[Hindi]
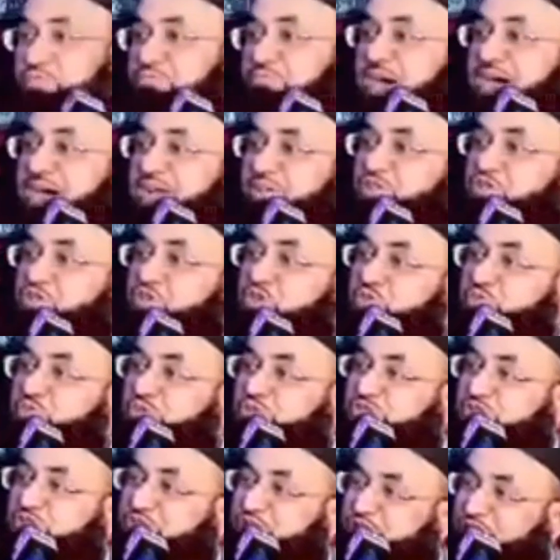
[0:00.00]
मासूम
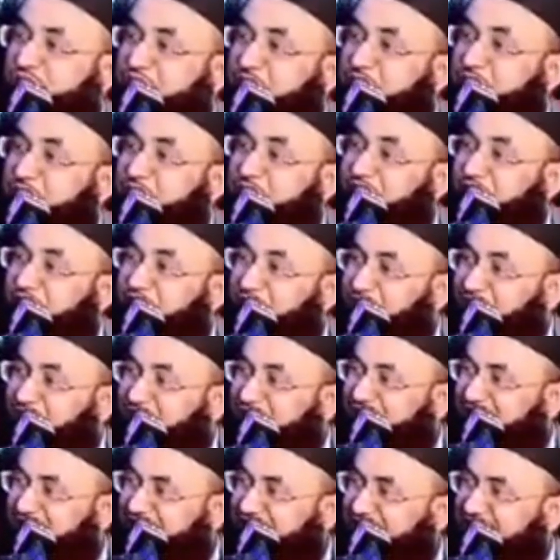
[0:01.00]
सिर्फ रब के
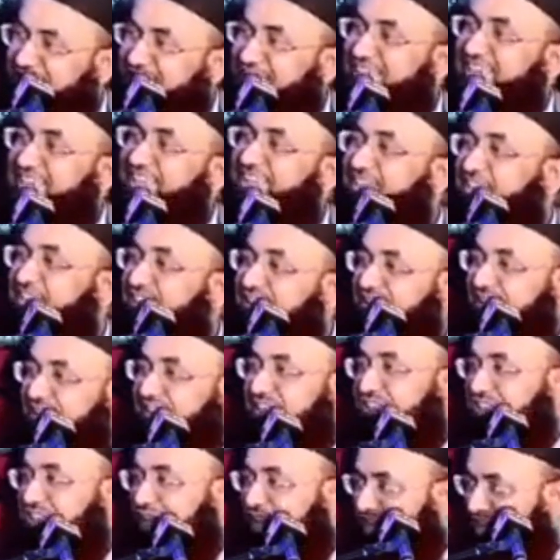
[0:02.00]
नबी हैं
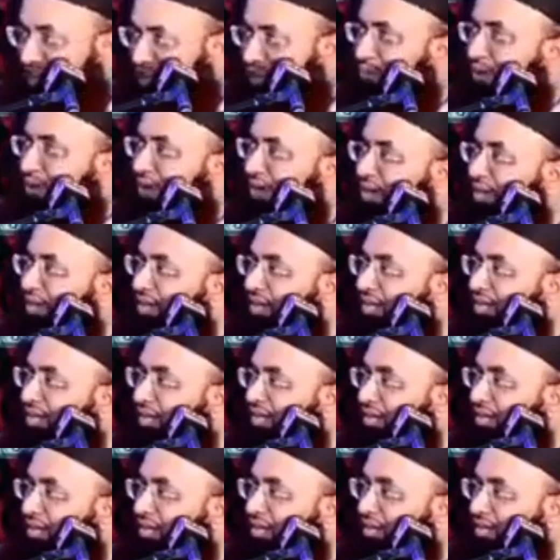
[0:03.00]
इंसानों में
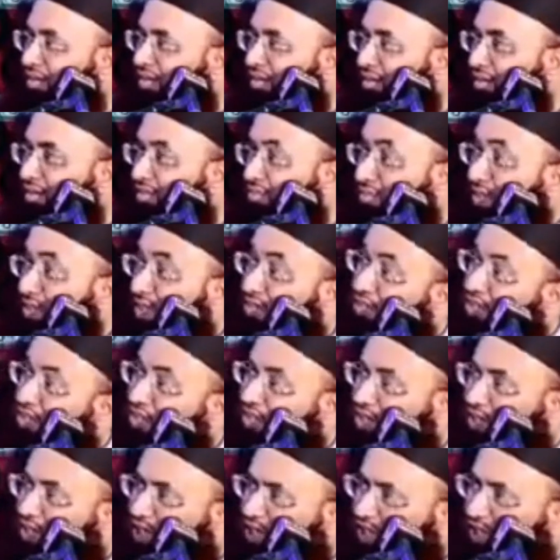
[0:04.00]

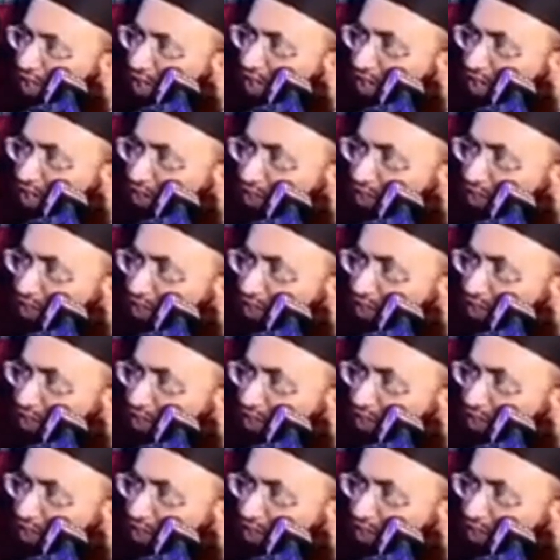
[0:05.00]
ततहीर